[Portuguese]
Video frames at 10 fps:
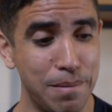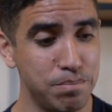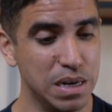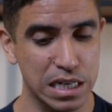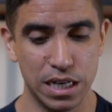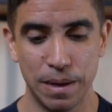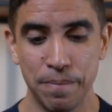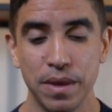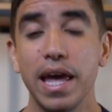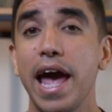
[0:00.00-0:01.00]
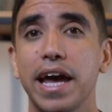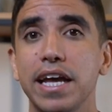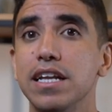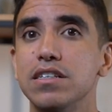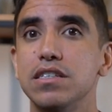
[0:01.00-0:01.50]
que a banca é
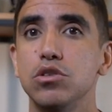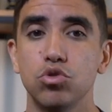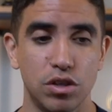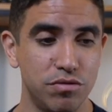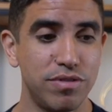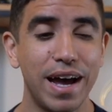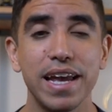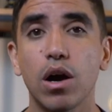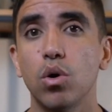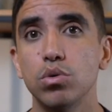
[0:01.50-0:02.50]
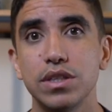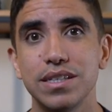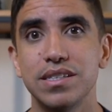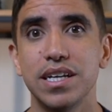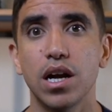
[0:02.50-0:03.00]
quem decide o que vai
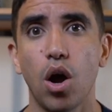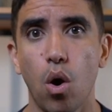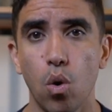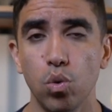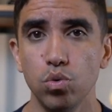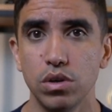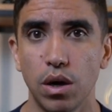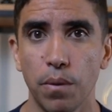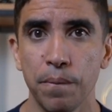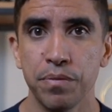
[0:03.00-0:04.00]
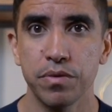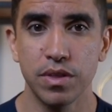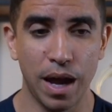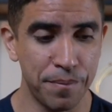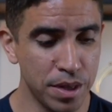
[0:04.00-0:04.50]
acontecer ou não.
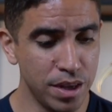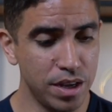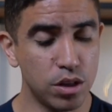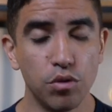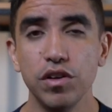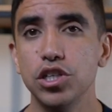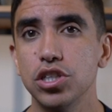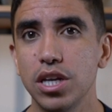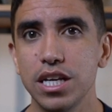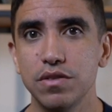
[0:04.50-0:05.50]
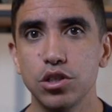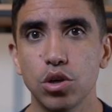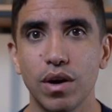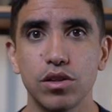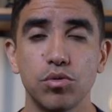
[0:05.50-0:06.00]
Tá? Então, 23,
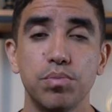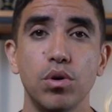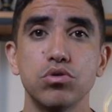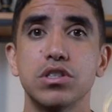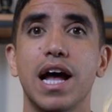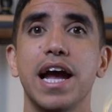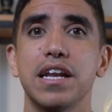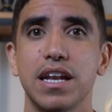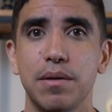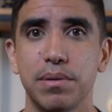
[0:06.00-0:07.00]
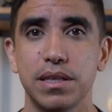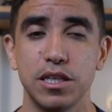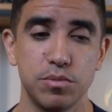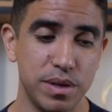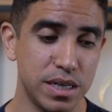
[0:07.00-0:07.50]
24 pontos, ainda dá para
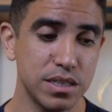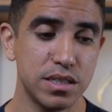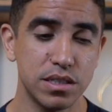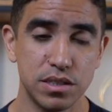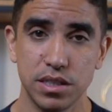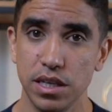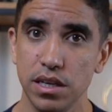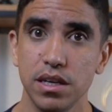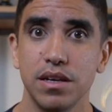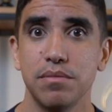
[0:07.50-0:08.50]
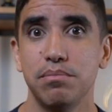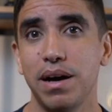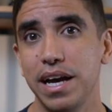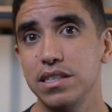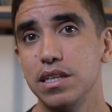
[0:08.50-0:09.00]
ter esperança, sim,
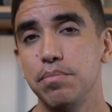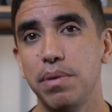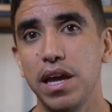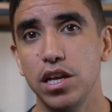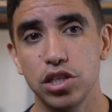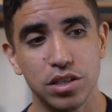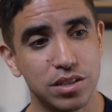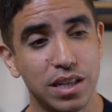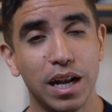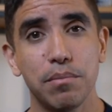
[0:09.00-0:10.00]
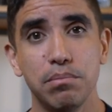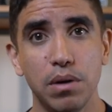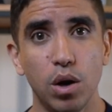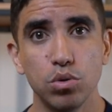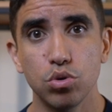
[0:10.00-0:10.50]
mas depende, está na
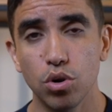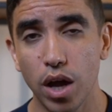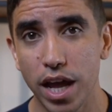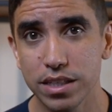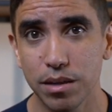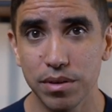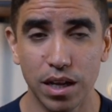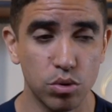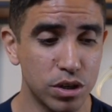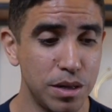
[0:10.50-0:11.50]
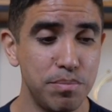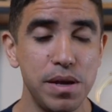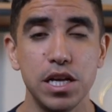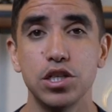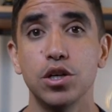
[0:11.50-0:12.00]
mão do examinador,
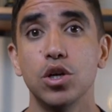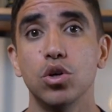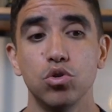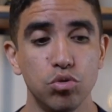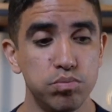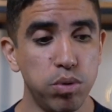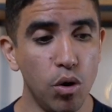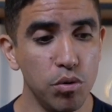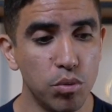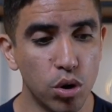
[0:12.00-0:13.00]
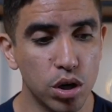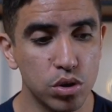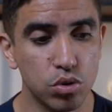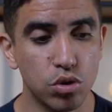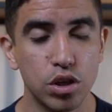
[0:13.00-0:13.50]
depende do bom
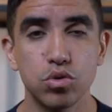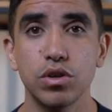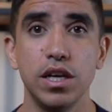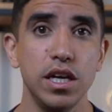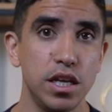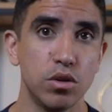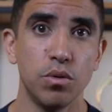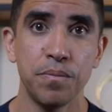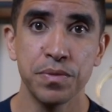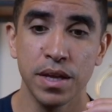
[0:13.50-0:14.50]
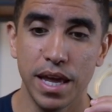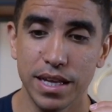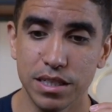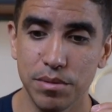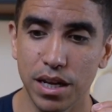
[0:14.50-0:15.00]
humor do nosso querido
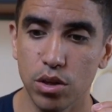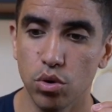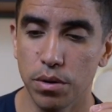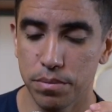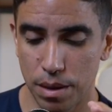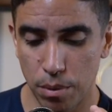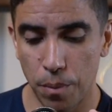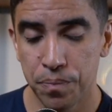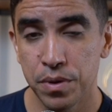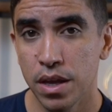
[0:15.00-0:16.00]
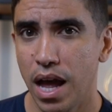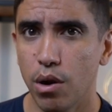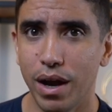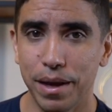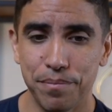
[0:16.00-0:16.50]
examinador, tá bom?
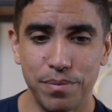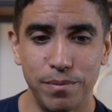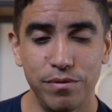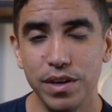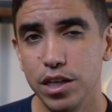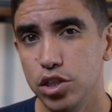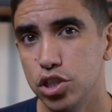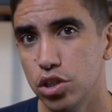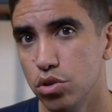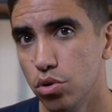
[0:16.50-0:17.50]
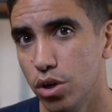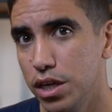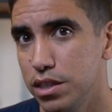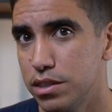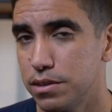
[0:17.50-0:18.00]
Agora,
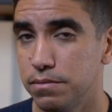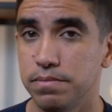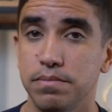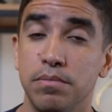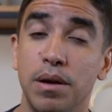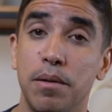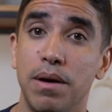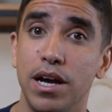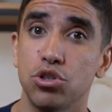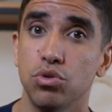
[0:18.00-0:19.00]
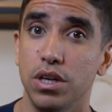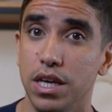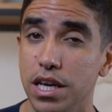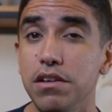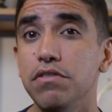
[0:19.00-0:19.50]
22 para baixo,
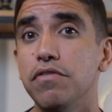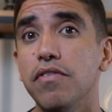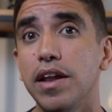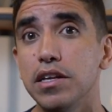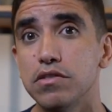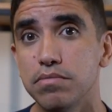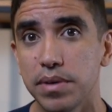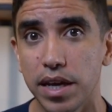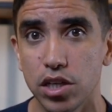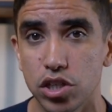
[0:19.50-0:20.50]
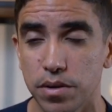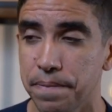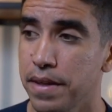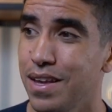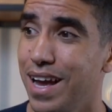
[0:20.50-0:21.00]

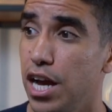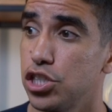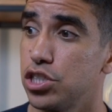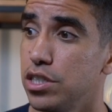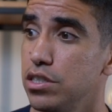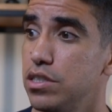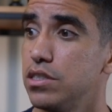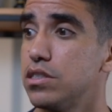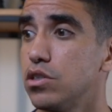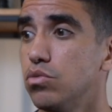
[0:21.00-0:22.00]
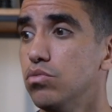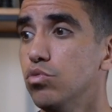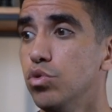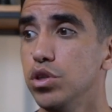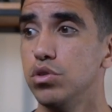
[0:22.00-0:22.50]
infelizmente, as chances estão
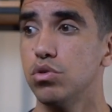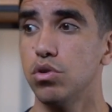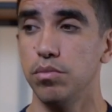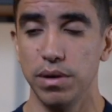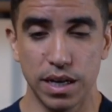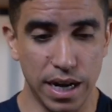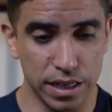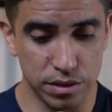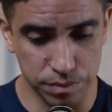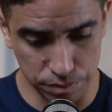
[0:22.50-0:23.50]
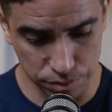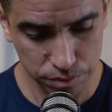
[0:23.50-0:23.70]
muito complicadas.